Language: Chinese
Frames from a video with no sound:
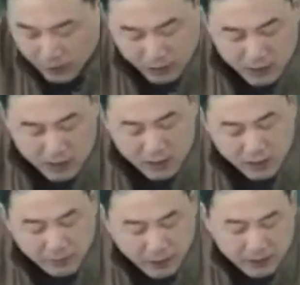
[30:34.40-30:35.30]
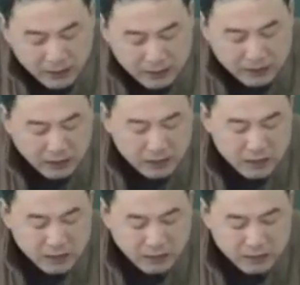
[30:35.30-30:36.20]
和解剂里边呢，你要
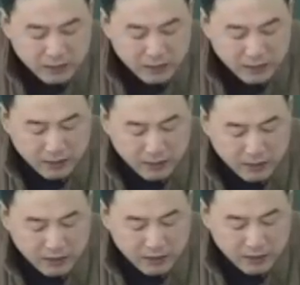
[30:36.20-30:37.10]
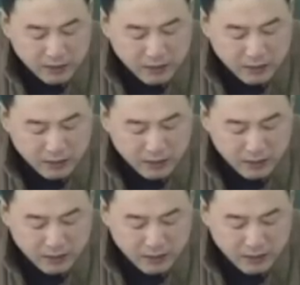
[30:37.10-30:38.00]
知道这个，
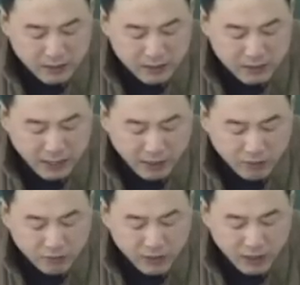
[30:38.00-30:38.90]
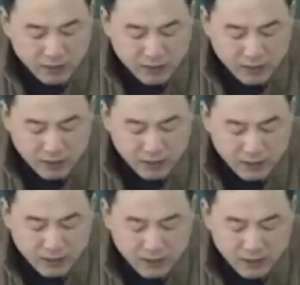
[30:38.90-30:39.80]
呃，柴胡汤这
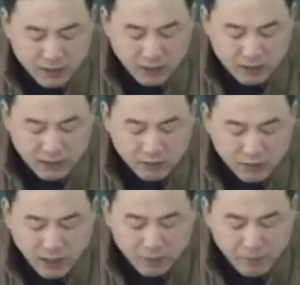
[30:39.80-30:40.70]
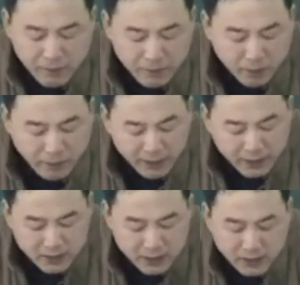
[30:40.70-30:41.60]
个小柴胡汤半表半
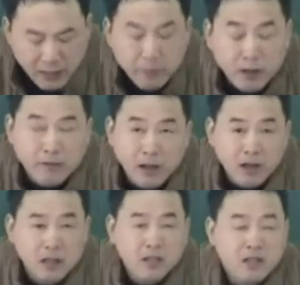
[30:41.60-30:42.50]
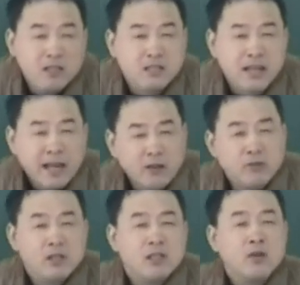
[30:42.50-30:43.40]
里症代表方，柴
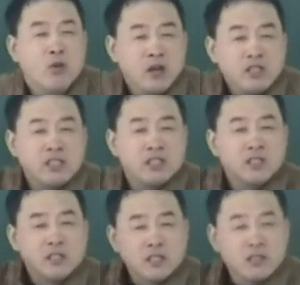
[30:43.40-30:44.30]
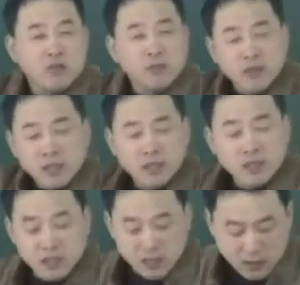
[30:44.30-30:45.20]
胡跟黄芩呢，这是我们
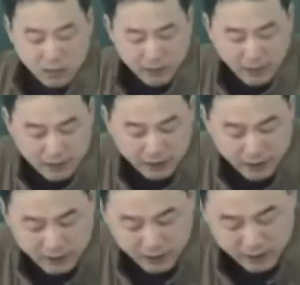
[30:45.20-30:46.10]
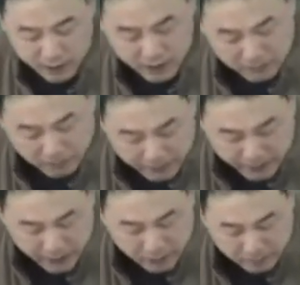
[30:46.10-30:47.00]
和解少阳的一个基本
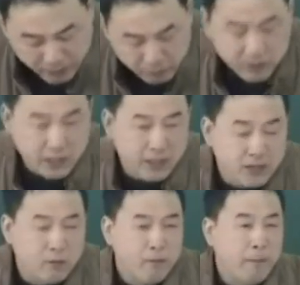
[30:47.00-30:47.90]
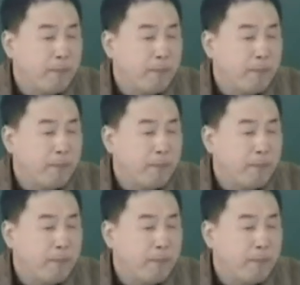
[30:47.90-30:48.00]
的一个配伍结构。